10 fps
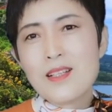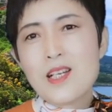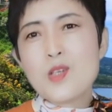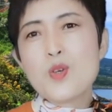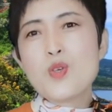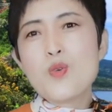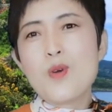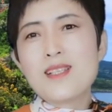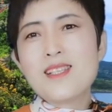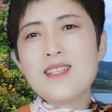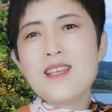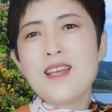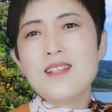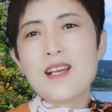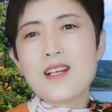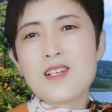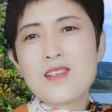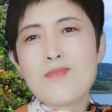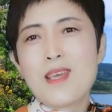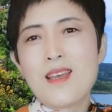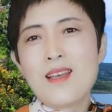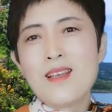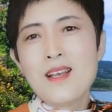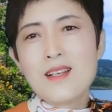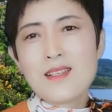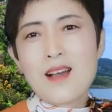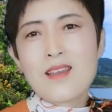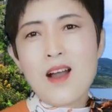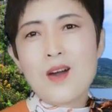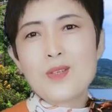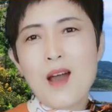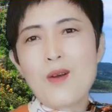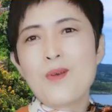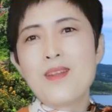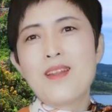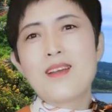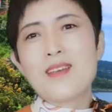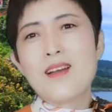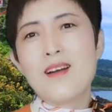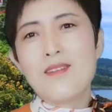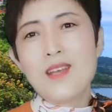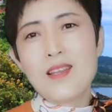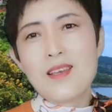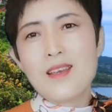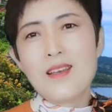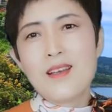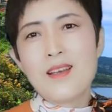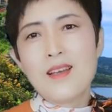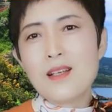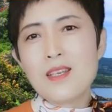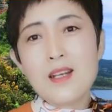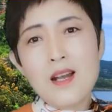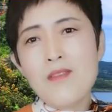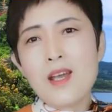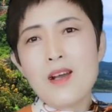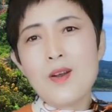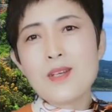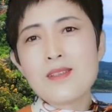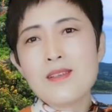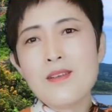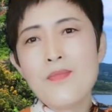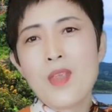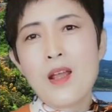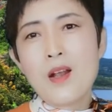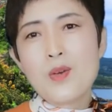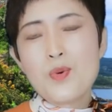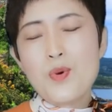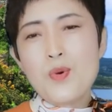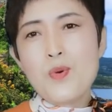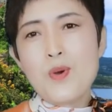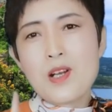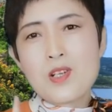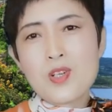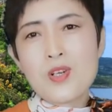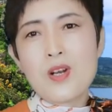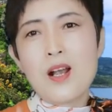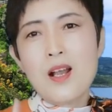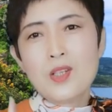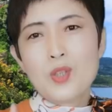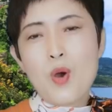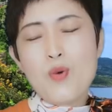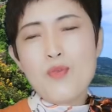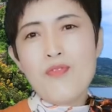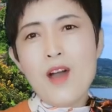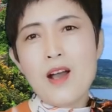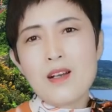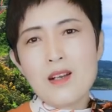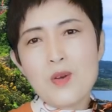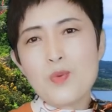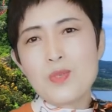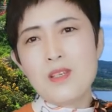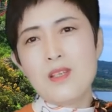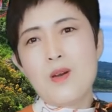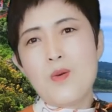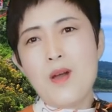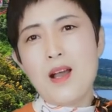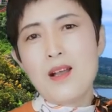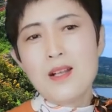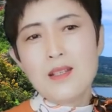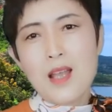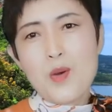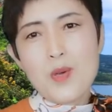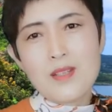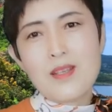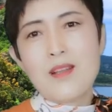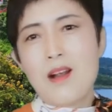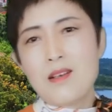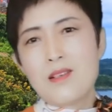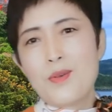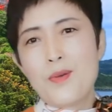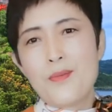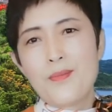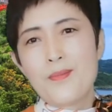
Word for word: 这就是我今天这个视频想要讨论的一个问题。你认为俄罗斯如果是投放核武器的话，它会在哪儿使用？